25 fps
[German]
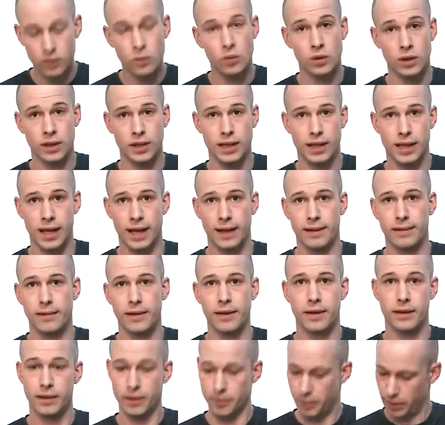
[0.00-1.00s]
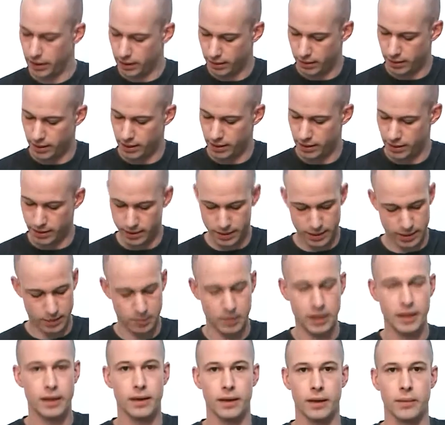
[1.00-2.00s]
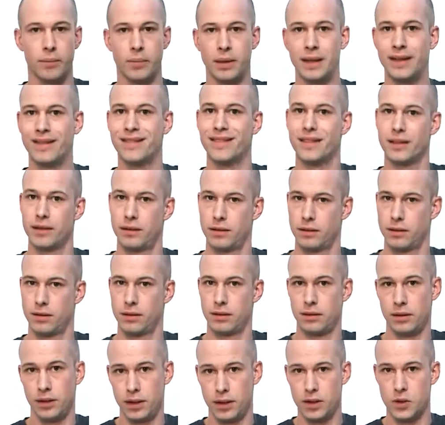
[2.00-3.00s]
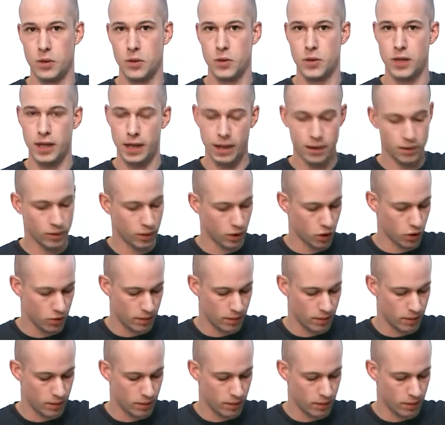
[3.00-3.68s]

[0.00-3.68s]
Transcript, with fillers: durch die Kante in der Mitte ist das mittlere Bild nicht zu sehen oder